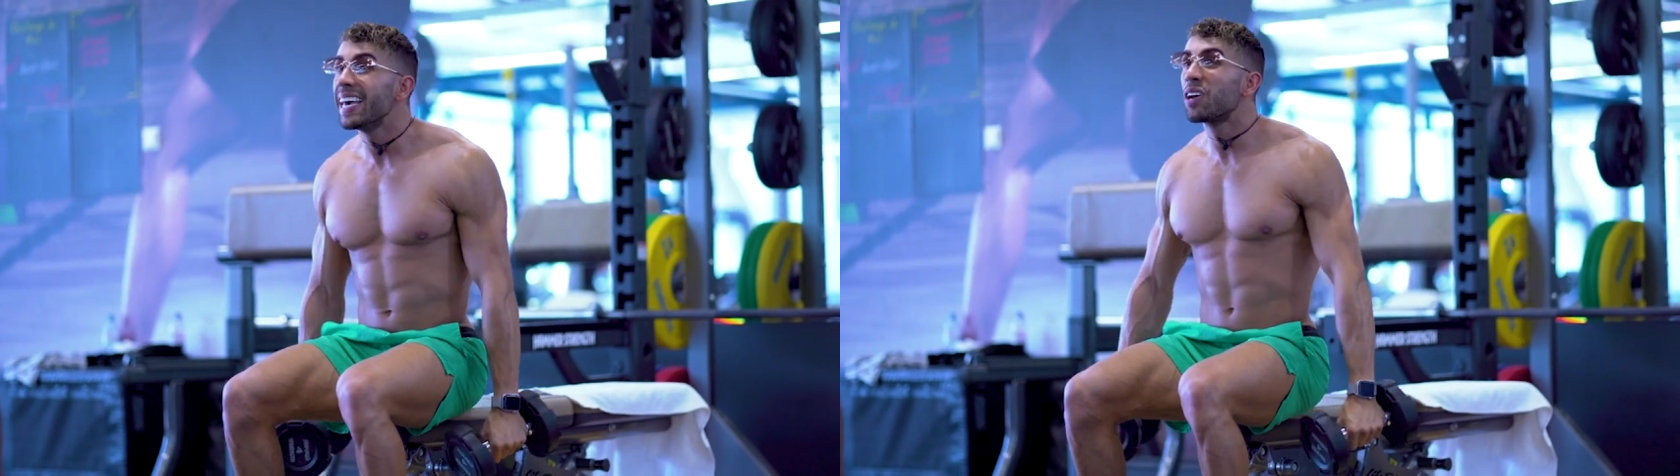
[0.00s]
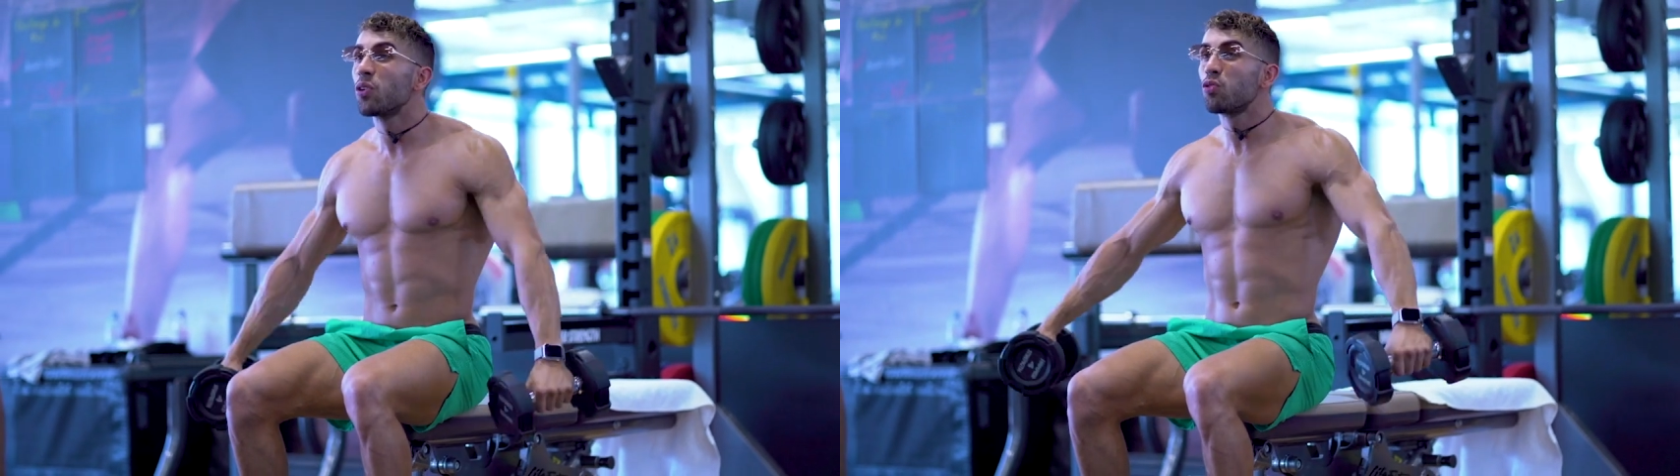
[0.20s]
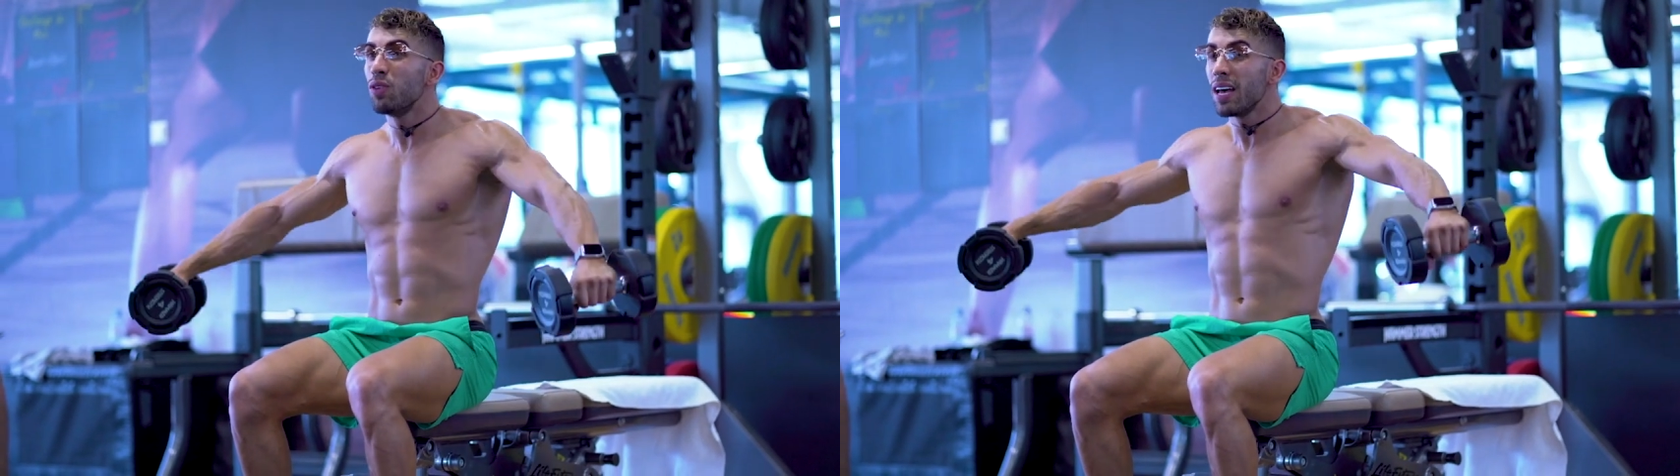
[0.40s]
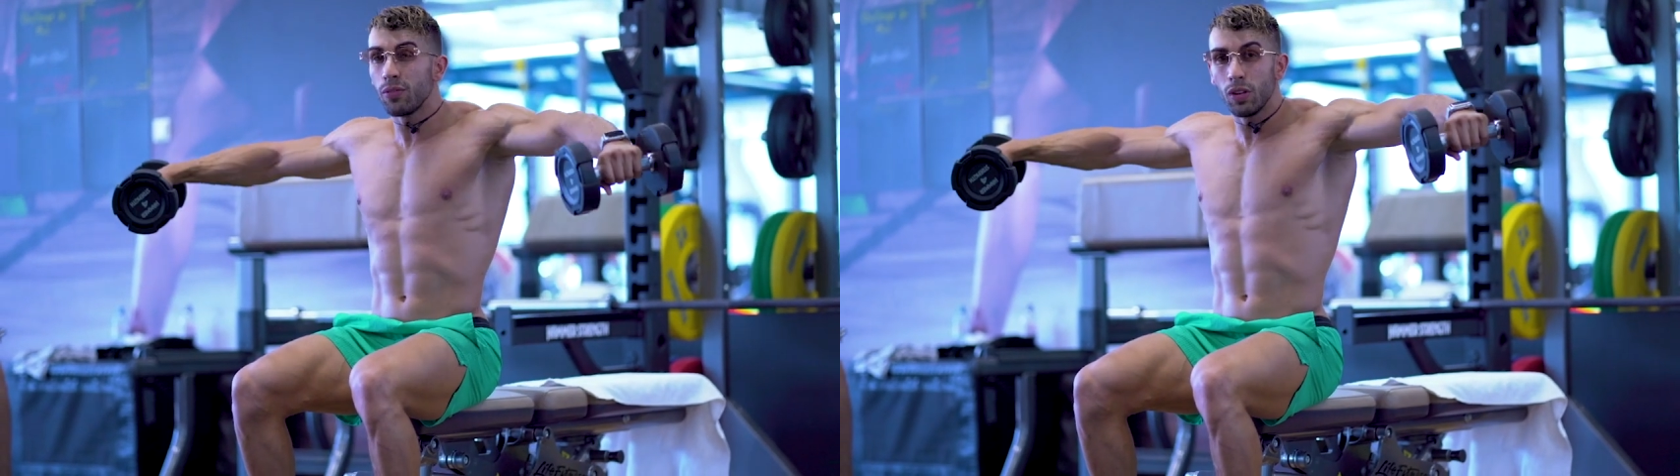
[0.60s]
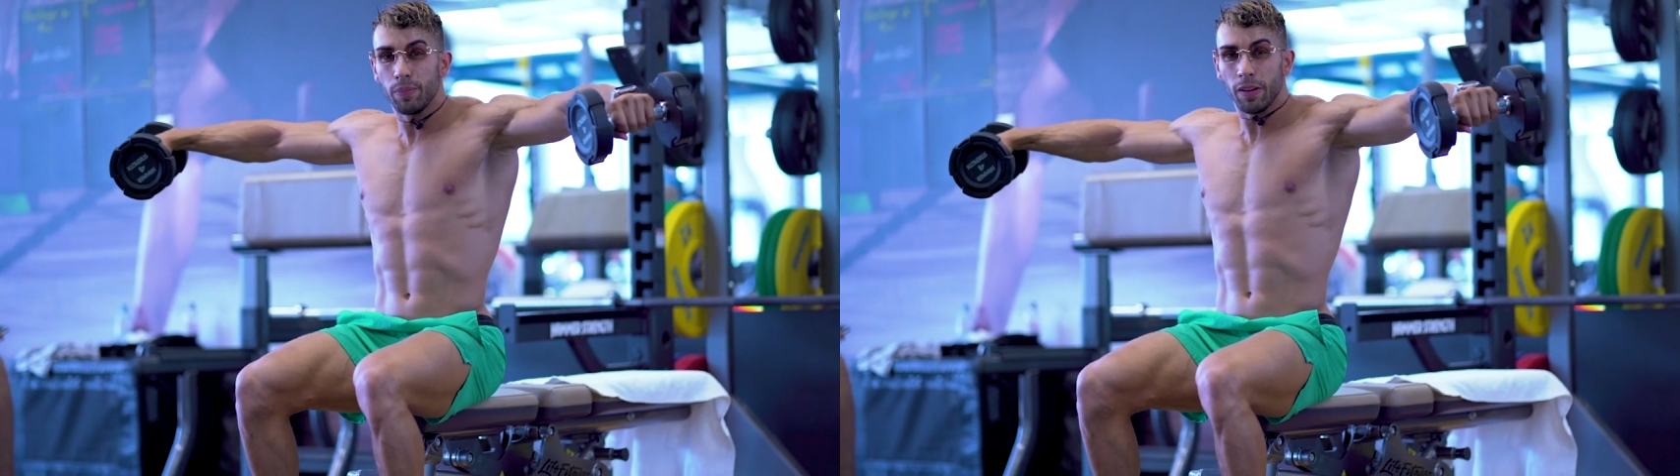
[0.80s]
et quand tu
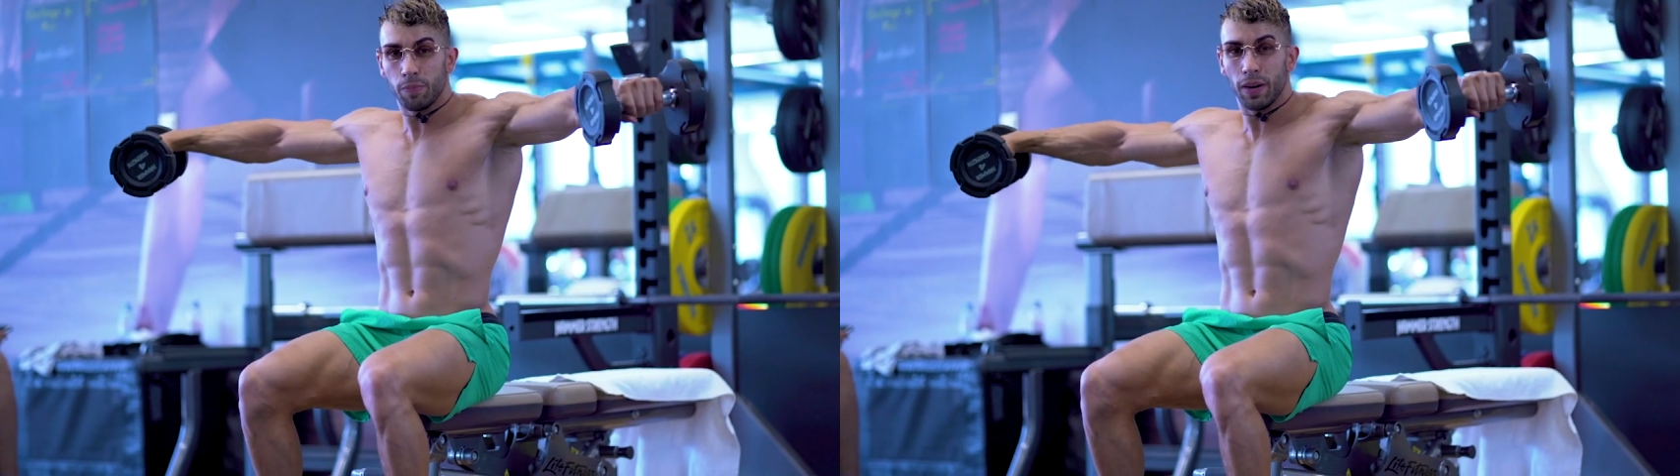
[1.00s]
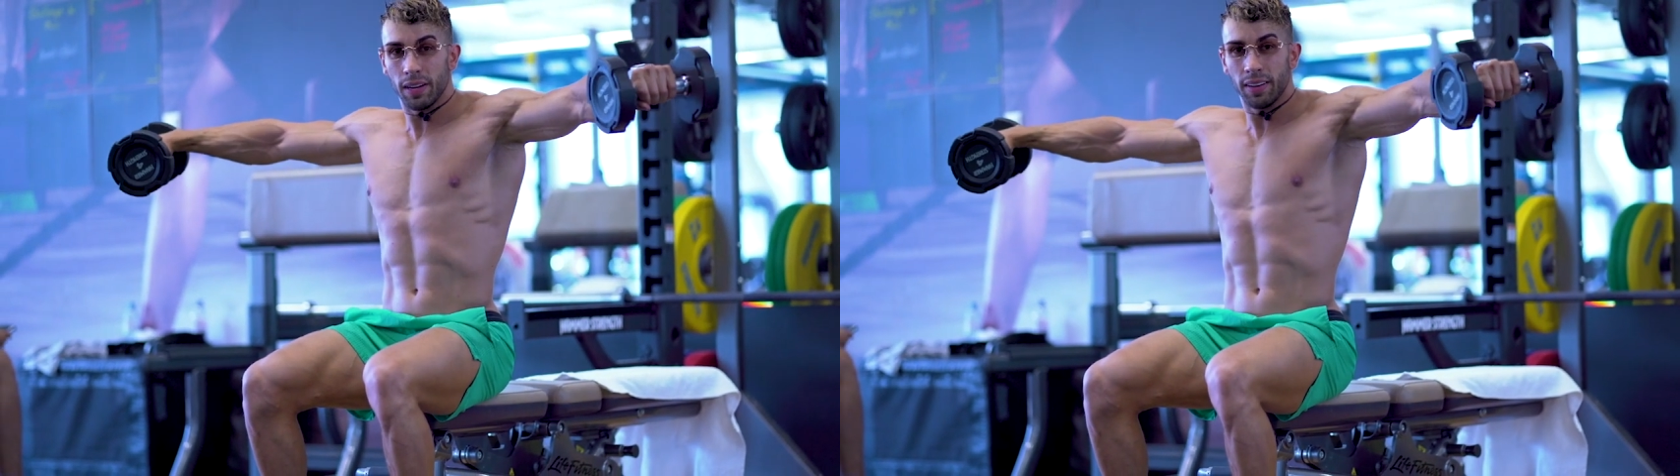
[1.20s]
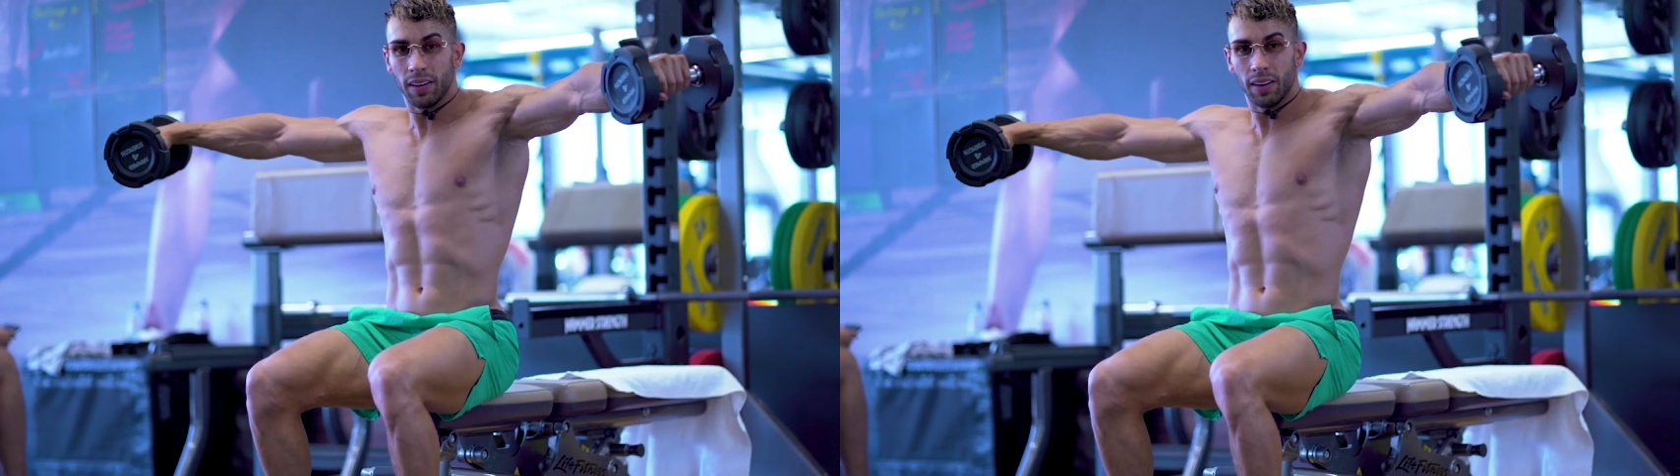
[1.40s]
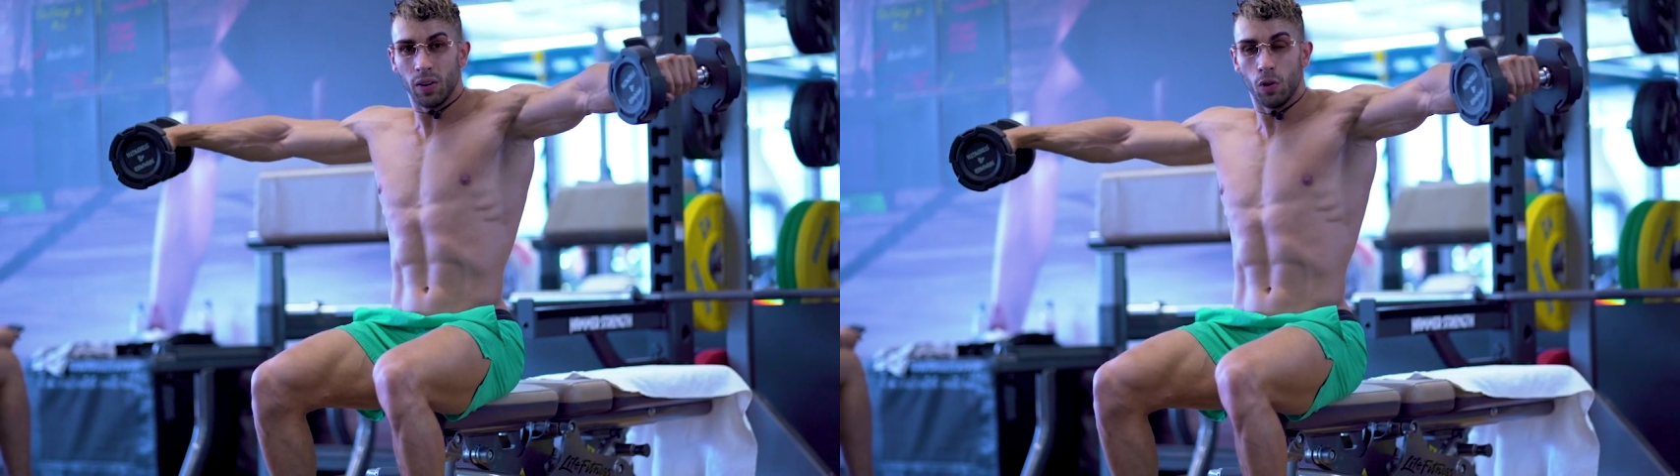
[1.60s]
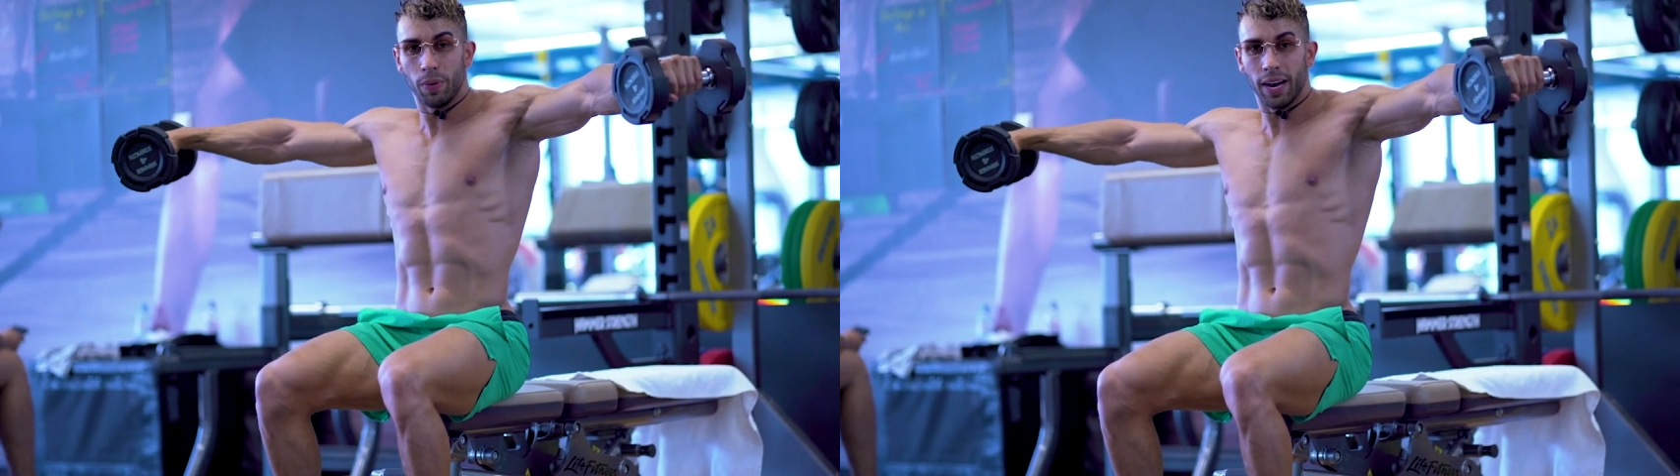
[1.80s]
lèves, ne dépasse pas
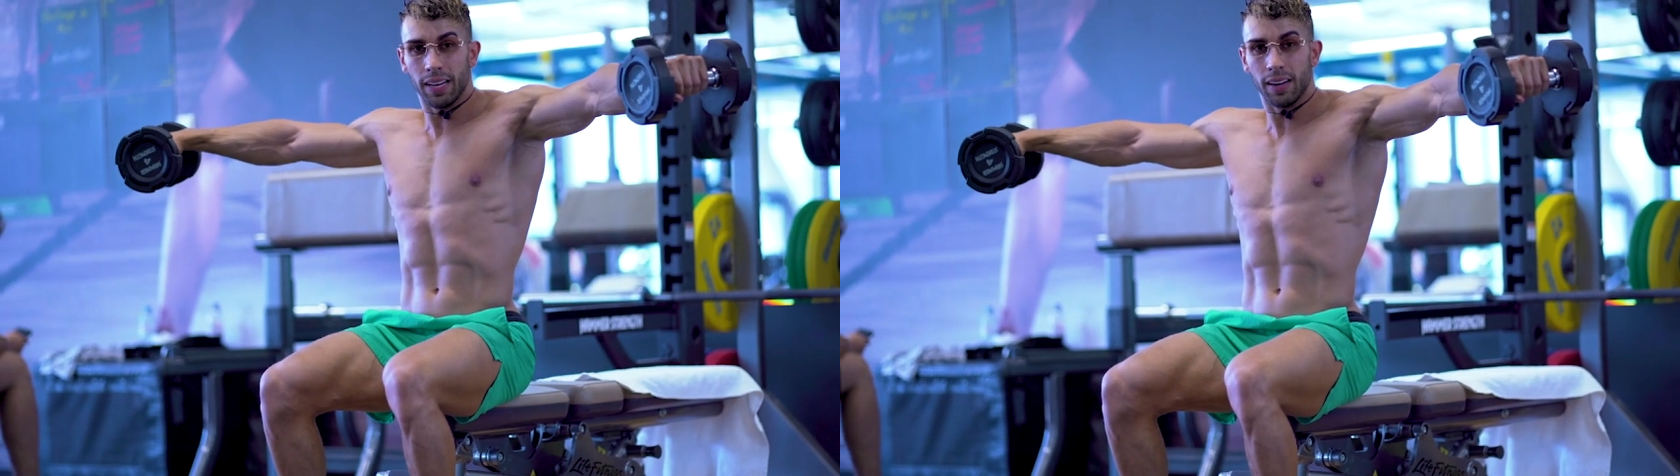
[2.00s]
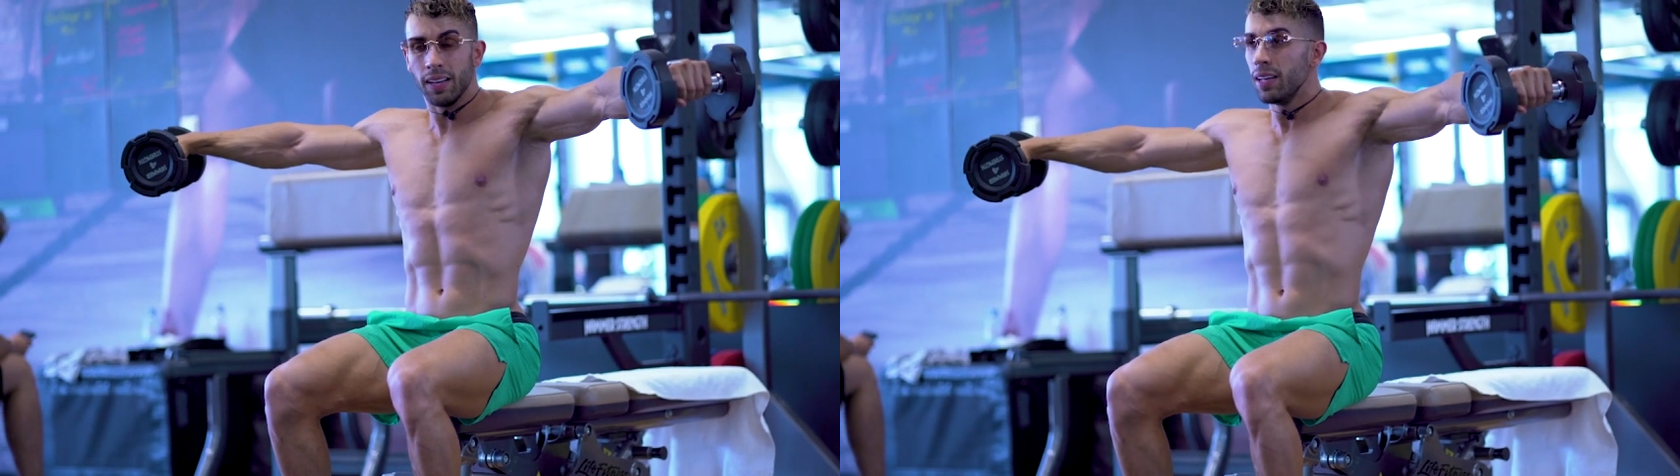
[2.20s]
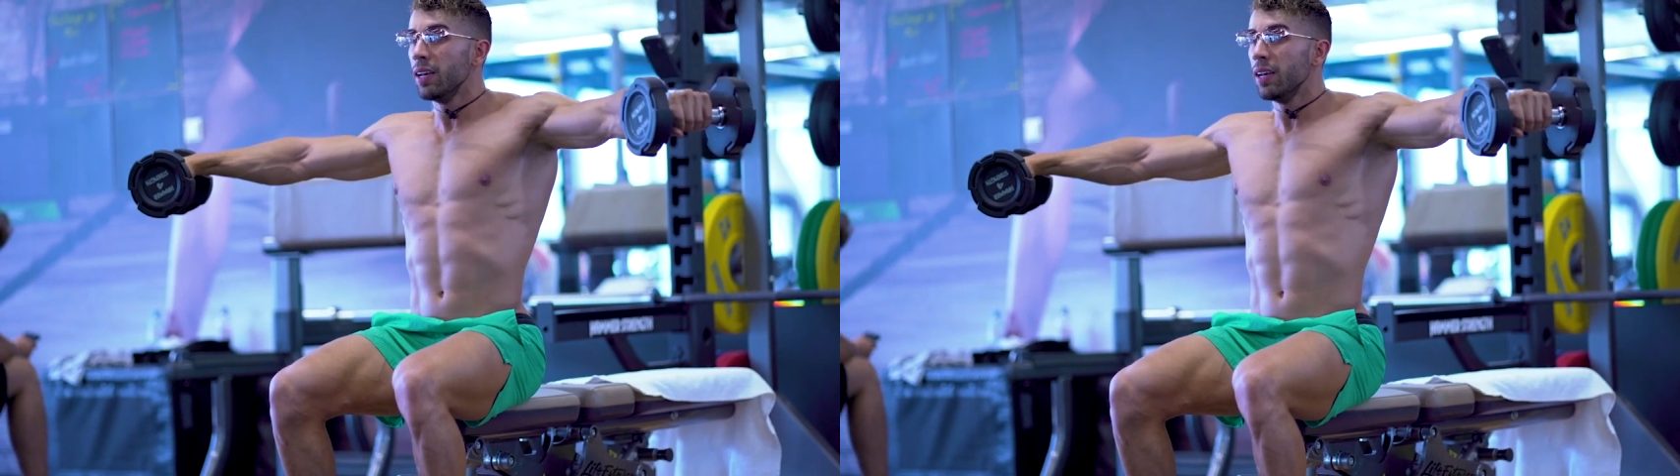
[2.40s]
le parallèle.